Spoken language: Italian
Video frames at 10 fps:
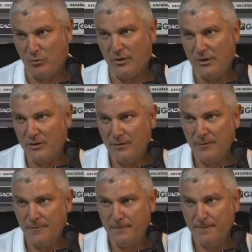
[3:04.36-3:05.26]
uguali. Quindi va,
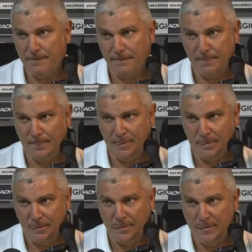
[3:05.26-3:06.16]
secondo lei va tutto
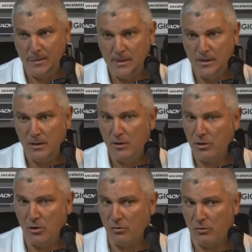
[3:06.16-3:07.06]
bene? Il fatto che si sia
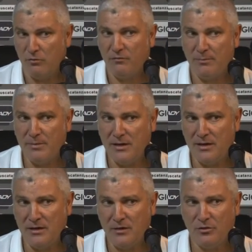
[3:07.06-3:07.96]
no, non va
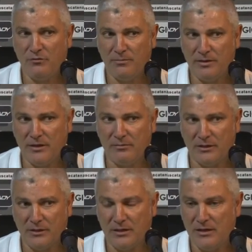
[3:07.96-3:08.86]
bene, non va bene
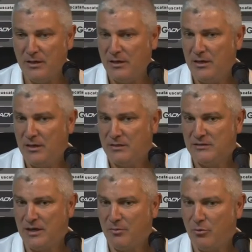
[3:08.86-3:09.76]
perché
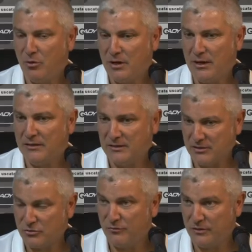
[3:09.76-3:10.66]
siamo alla terza
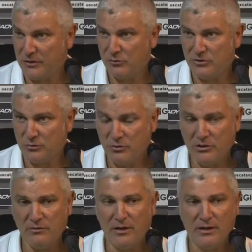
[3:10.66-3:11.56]
sconfitta
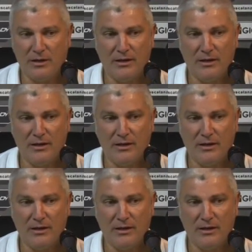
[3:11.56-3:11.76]
consecutiva,